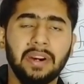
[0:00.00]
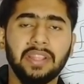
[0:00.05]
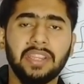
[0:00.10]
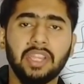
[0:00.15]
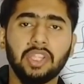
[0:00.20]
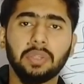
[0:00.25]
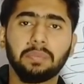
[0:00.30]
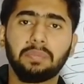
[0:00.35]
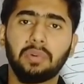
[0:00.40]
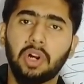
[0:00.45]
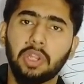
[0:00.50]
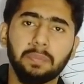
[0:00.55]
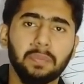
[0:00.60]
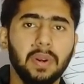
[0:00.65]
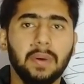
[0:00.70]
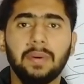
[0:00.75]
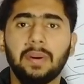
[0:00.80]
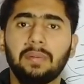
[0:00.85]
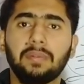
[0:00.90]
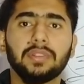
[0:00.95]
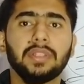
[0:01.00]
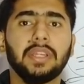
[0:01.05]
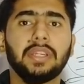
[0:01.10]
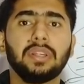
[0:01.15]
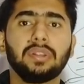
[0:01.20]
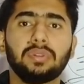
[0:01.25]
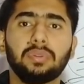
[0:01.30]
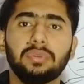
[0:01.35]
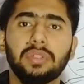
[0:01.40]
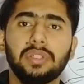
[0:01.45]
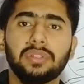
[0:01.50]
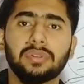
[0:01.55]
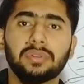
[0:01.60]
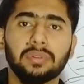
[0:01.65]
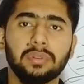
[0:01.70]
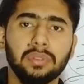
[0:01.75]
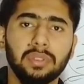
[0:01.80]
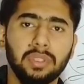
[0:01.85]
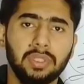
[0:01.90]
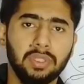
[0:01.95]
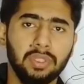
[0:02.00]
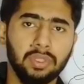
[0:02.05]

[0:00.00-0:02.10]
पड़ गया तो बहुत प्रॉब्लम हो जाएगी स्टूडेंट्स को